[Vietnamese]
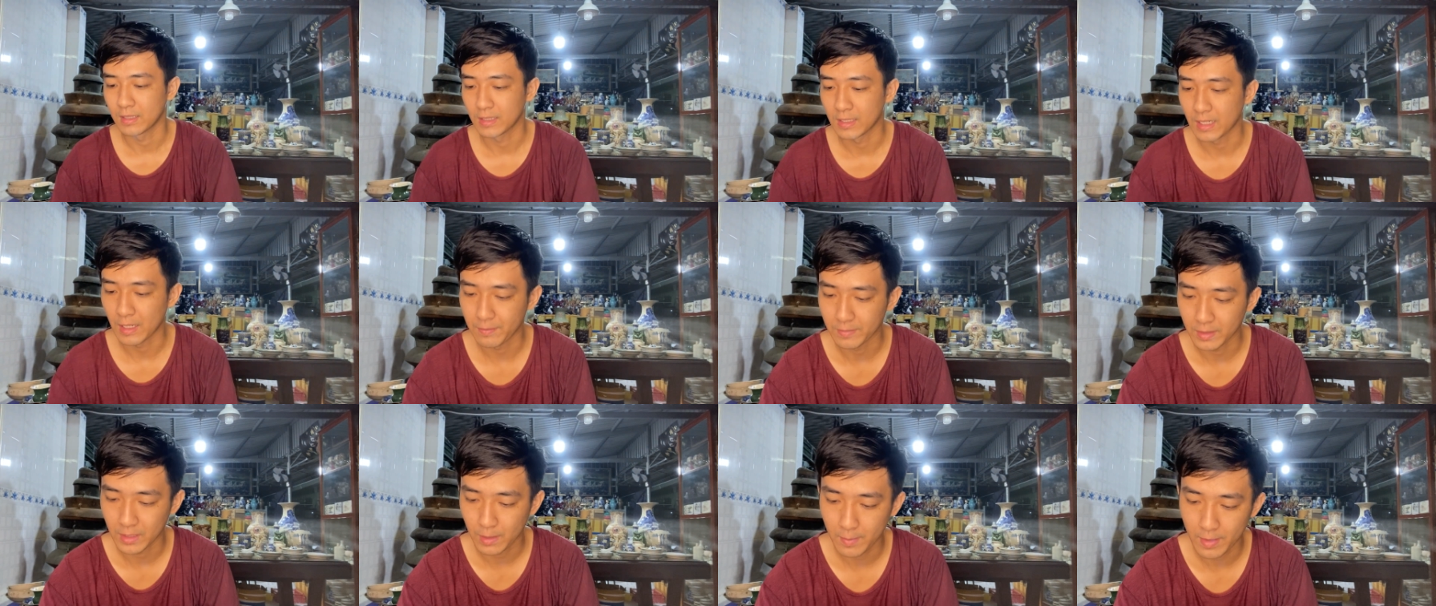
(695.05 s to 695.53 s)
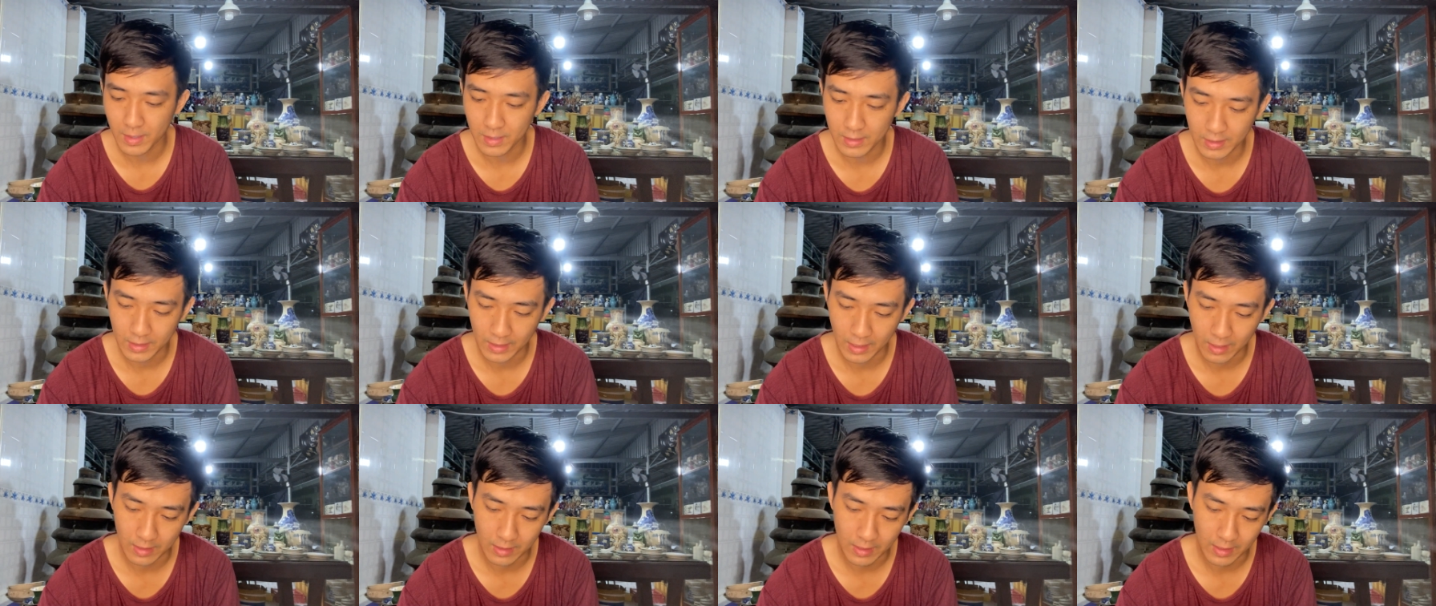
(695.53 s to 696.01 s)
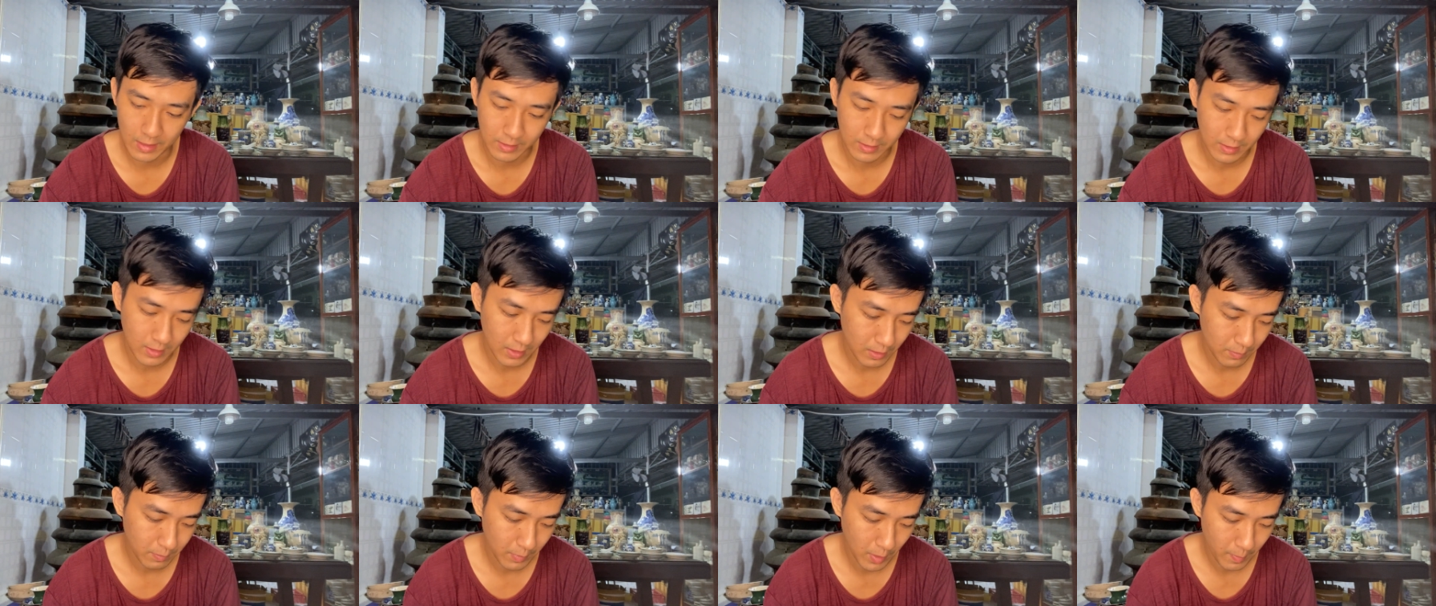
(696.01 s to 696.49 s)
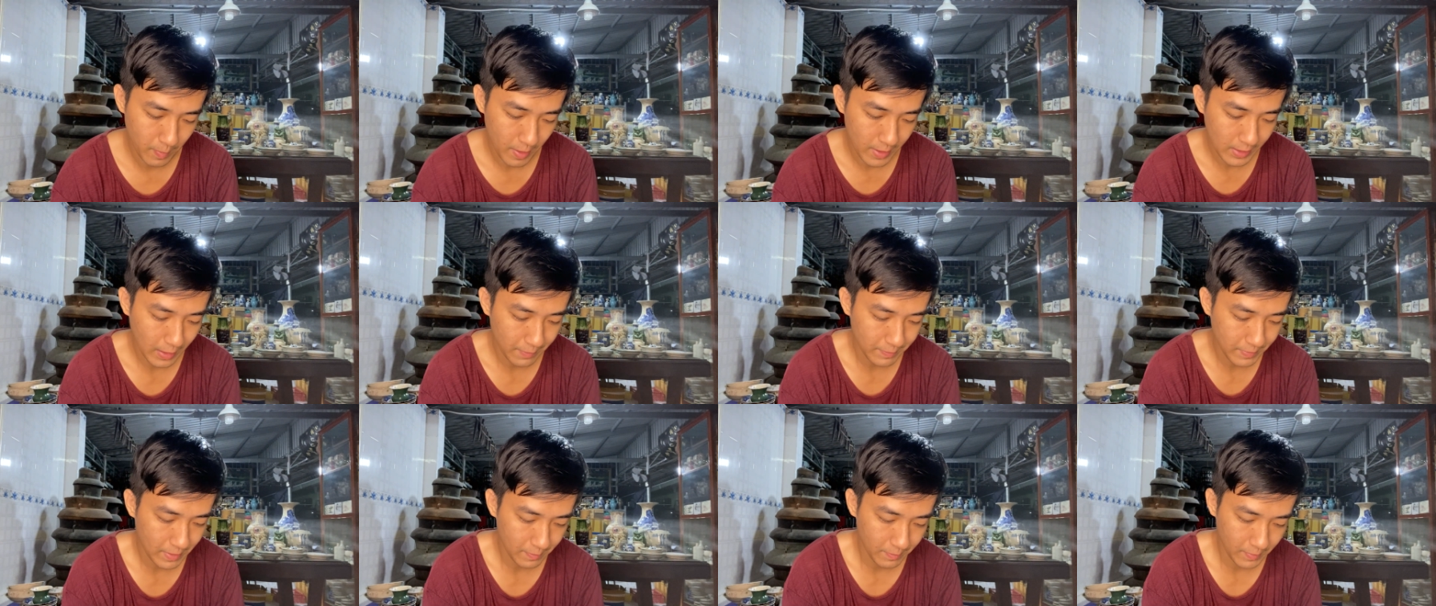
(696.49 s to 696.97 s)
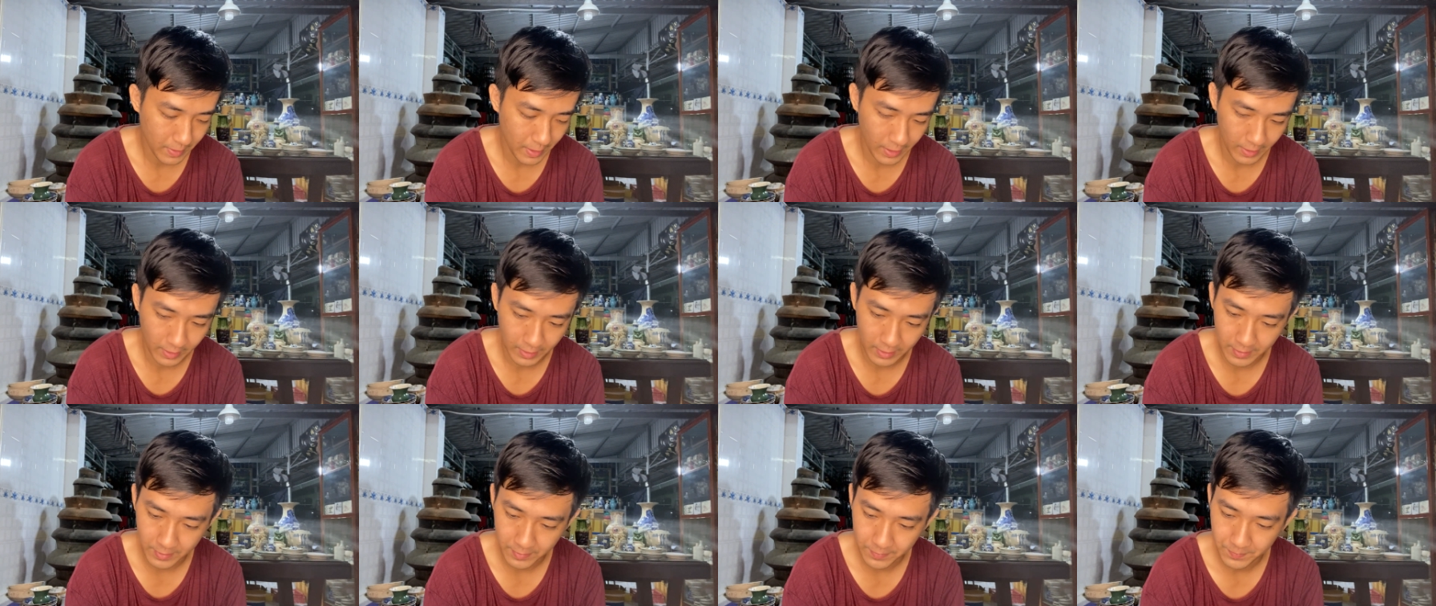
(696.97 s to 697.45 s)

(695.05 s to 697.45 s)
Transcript: năm cái bát này là lành hết mình bán 500 ngàn